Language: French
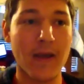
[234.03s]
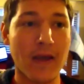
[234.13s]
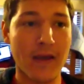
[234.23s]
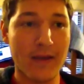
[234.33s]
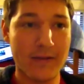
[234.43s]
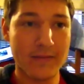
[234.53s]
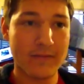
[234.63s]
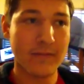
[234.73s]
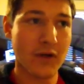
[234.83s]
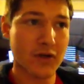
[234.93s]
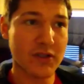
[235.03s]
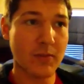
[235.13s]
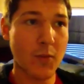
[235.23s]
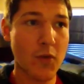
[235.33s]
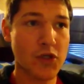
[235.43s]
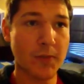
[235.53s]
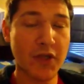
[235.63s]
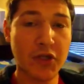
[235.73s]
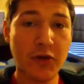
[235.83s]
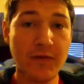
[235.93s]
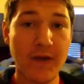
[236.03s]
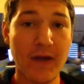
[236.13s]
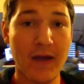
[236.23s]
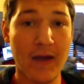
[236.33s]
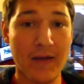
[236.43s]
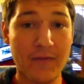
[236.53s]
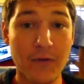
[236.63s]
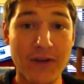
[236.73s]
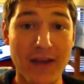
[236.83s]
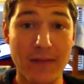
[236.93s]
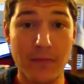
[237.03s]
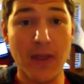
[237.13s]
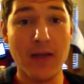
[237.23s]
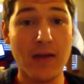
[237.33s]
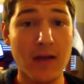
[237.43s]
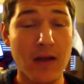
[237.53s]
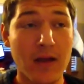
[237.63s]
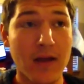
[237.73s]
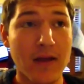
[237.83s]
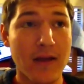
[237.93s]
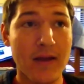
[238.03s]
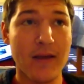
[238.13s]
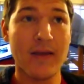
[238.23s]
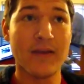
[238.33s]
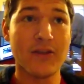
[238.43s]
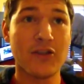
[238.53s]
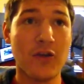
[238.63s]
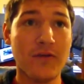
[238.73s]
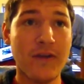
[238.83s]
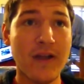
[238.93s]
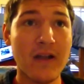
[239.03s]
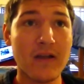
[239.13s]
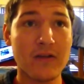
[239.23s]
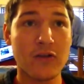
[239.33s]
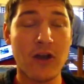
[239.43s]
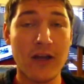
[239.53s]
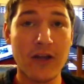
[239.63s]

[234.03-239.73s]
Et en ce moment, je me trouve à Fort Kent, Maine, et c'est une ville dans le